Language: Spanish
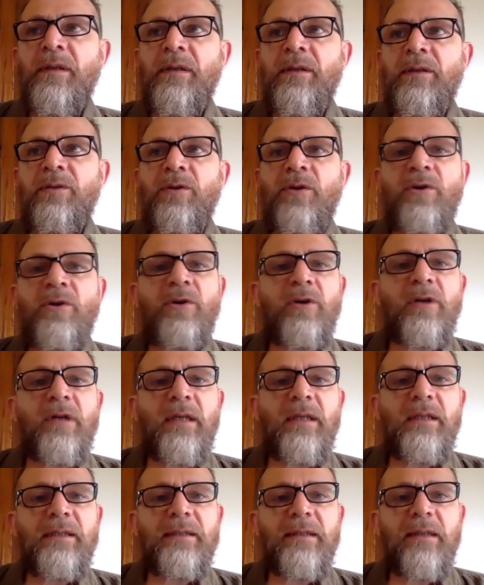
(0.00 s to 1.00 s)
no logra
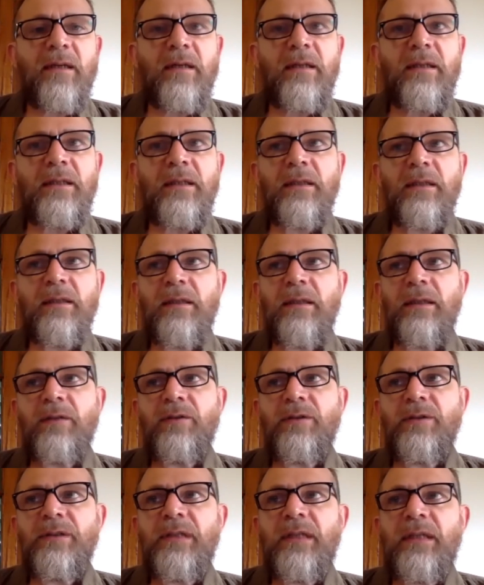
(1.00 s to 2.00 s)
discernir qué
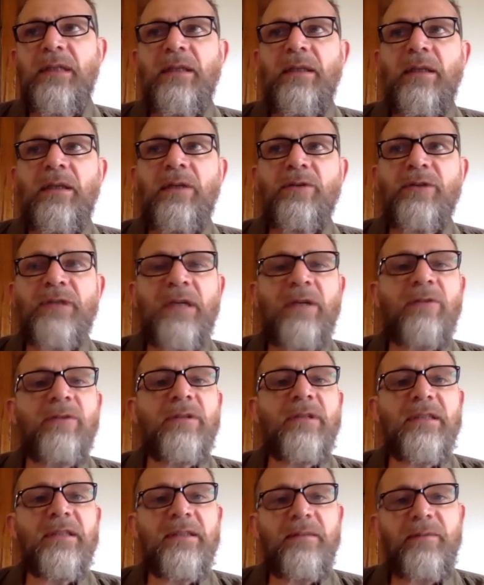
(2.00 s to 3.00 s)
cosas de los
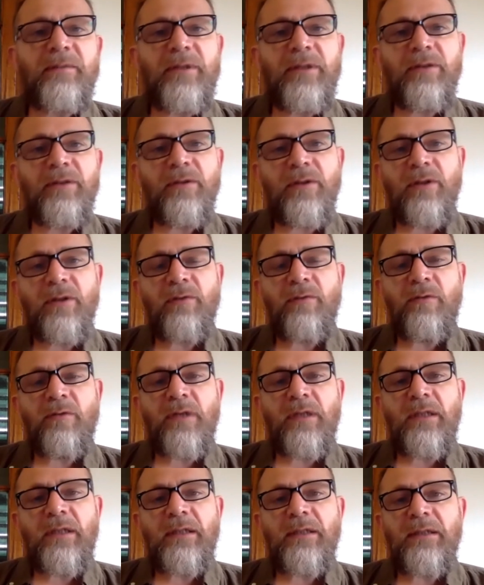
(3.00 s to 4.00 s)
acontecimientos que
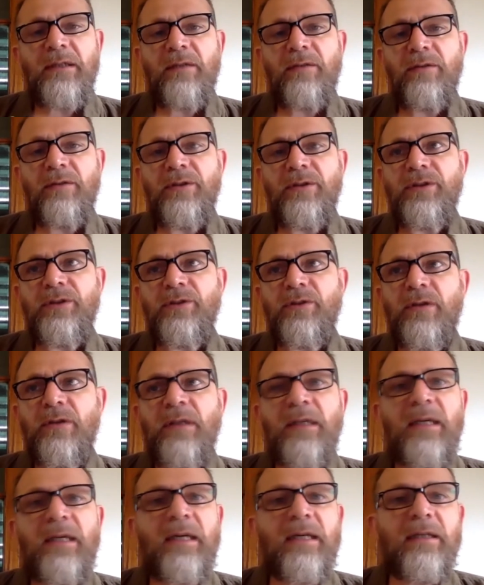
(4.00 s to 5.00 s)
ocurren en esa noche son
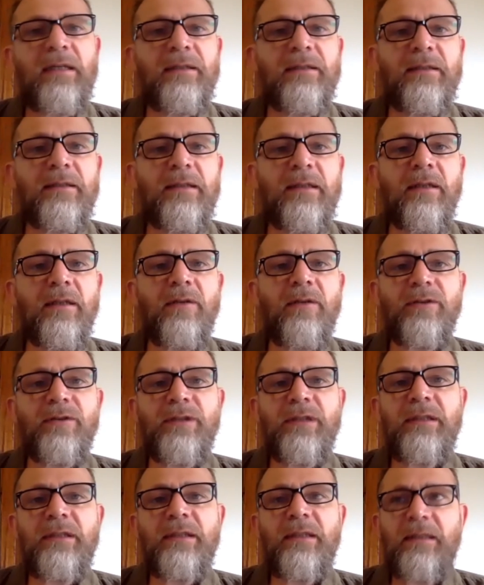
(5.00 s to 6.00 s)
reales y qué
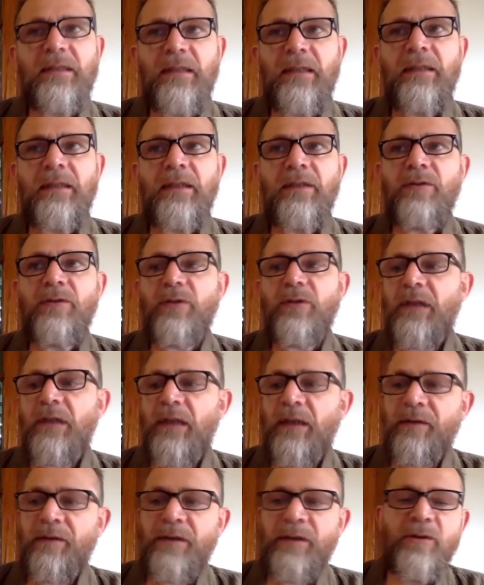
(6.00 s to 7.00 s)
cosas están dentro del
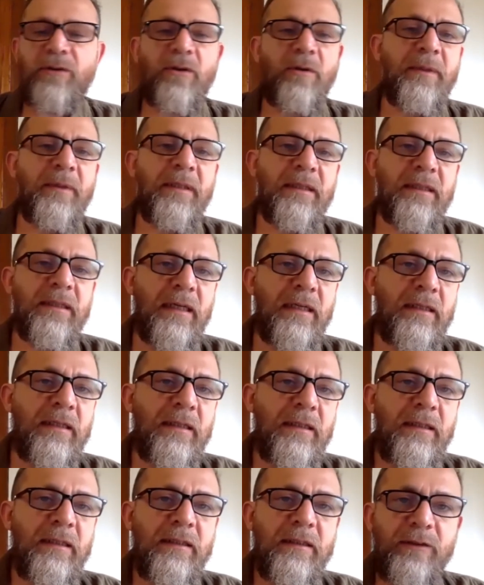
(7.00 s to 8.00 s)
laberinto mental
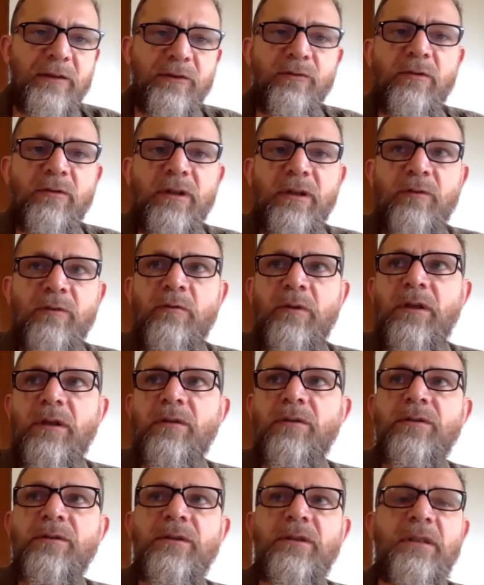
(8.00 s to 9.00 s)
de sus
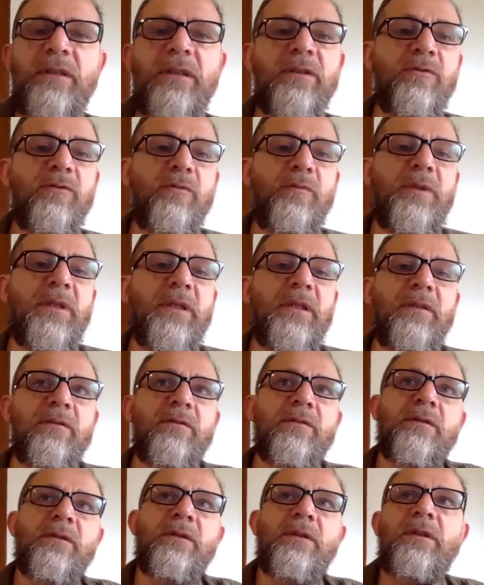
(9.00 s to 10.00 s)
recuerdos y de sus
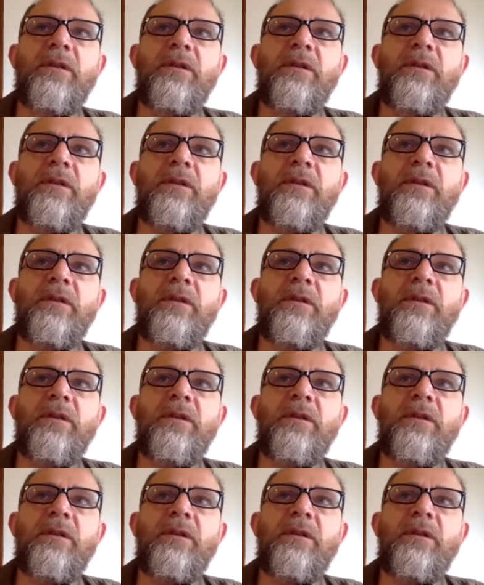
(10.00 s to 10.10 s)
miedos.